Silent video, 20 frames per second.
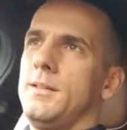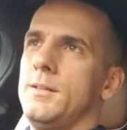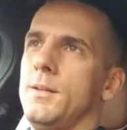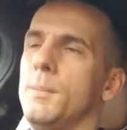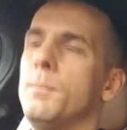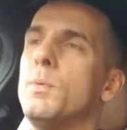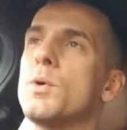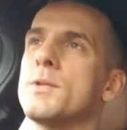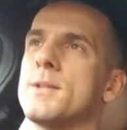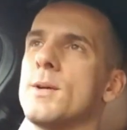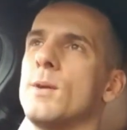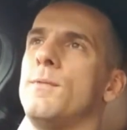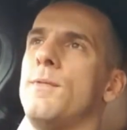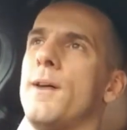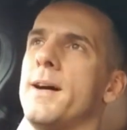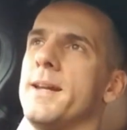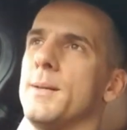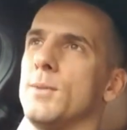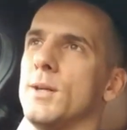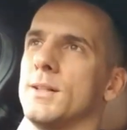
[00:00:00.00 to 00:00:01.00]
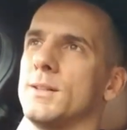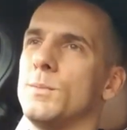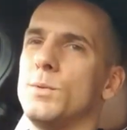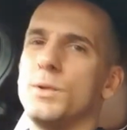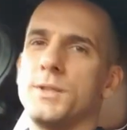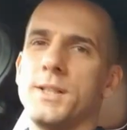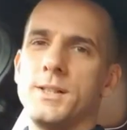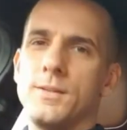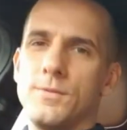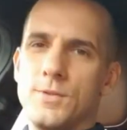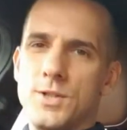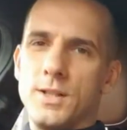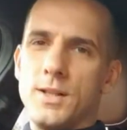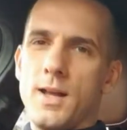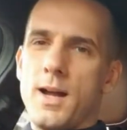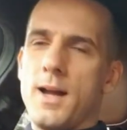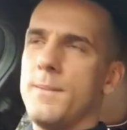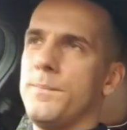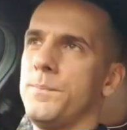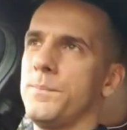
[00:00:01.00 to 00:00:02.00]
no było zaufanie, była to młoda
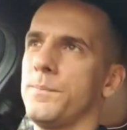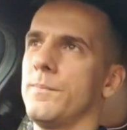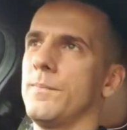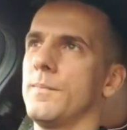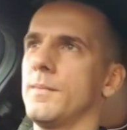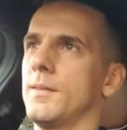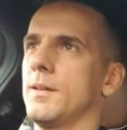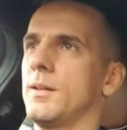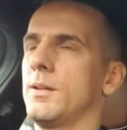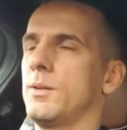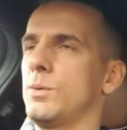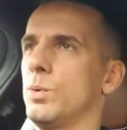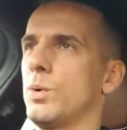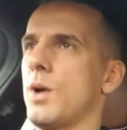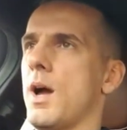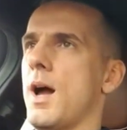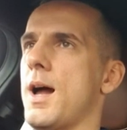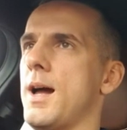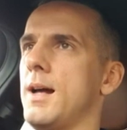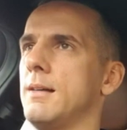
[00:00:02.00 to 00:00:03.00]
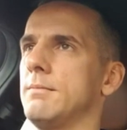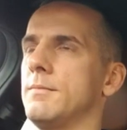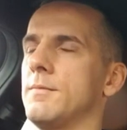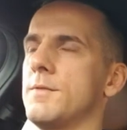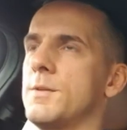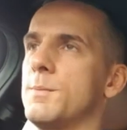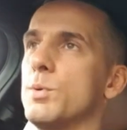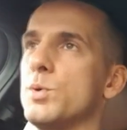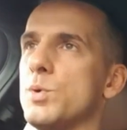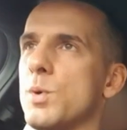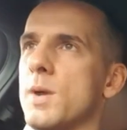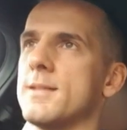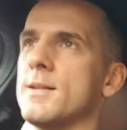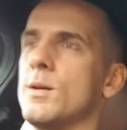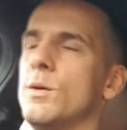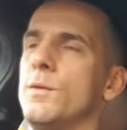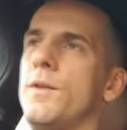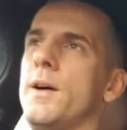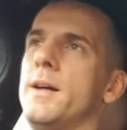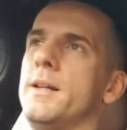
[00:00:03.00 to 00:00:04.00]
dziewczyna, która wzbudziła
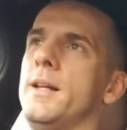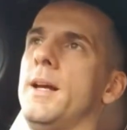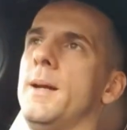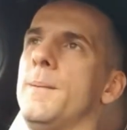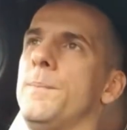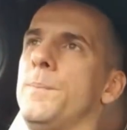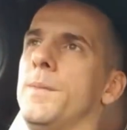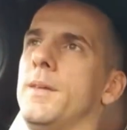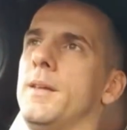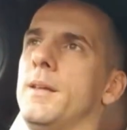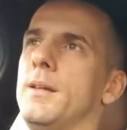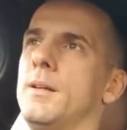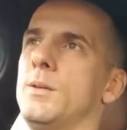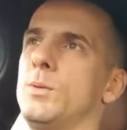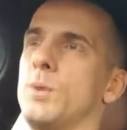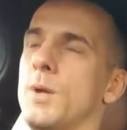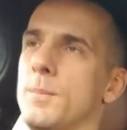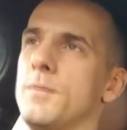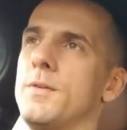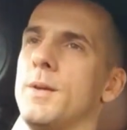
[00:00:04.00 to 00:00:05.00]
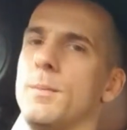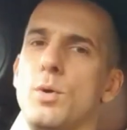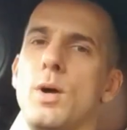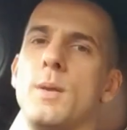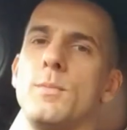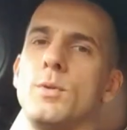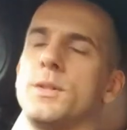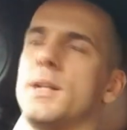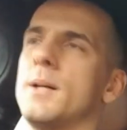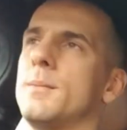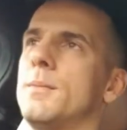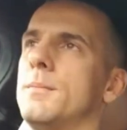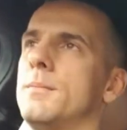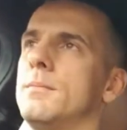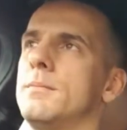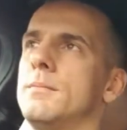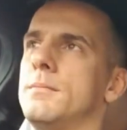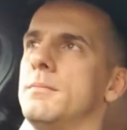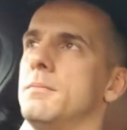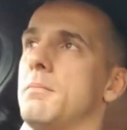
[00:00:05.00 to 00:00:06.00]
zaufanie, która, mówię, była młoda, bo
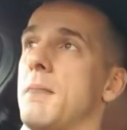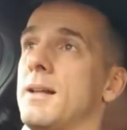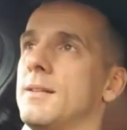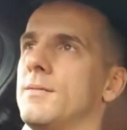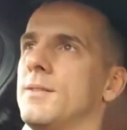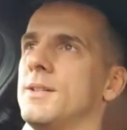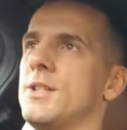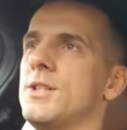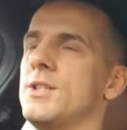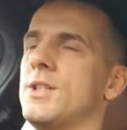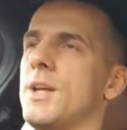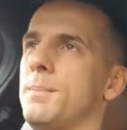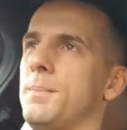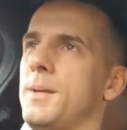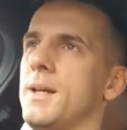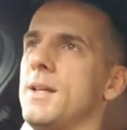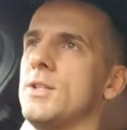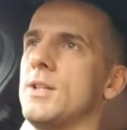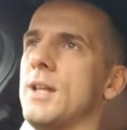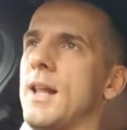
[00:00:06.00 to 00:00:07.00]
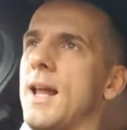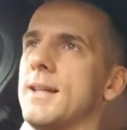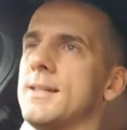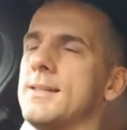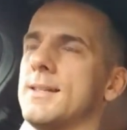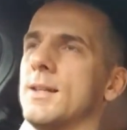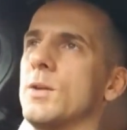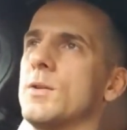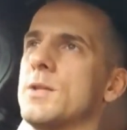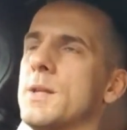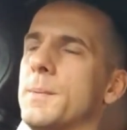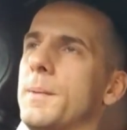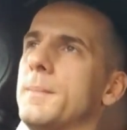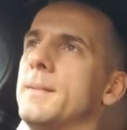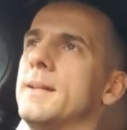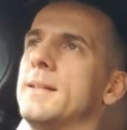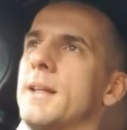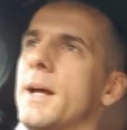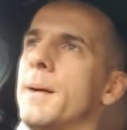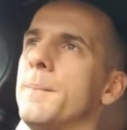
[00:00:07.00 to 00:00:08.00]
ma 25 lat, z tego co
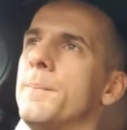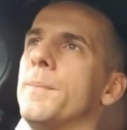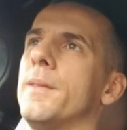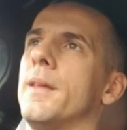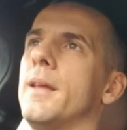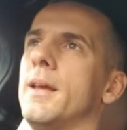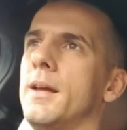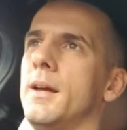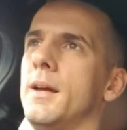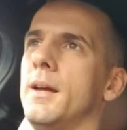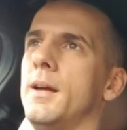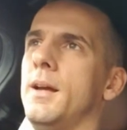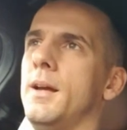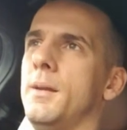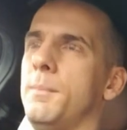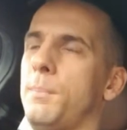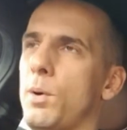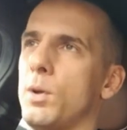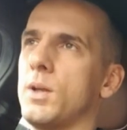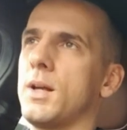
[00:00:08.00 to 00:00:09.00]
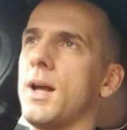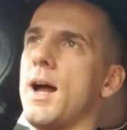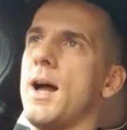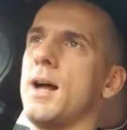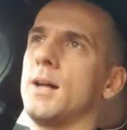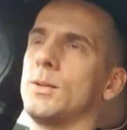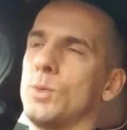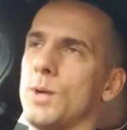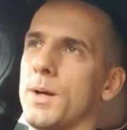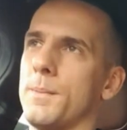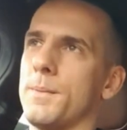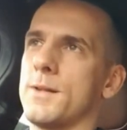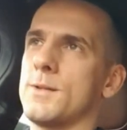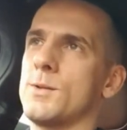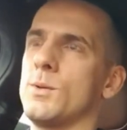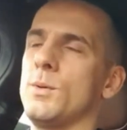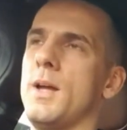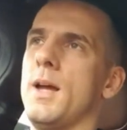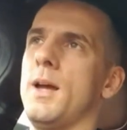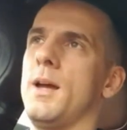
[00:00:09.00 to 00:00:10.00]
pamiętam, e, Polka, która
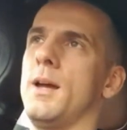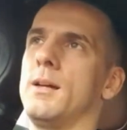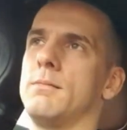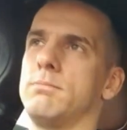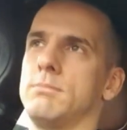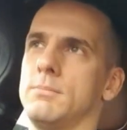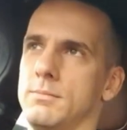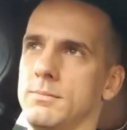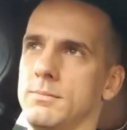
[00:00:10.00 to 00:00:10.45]
pracuje,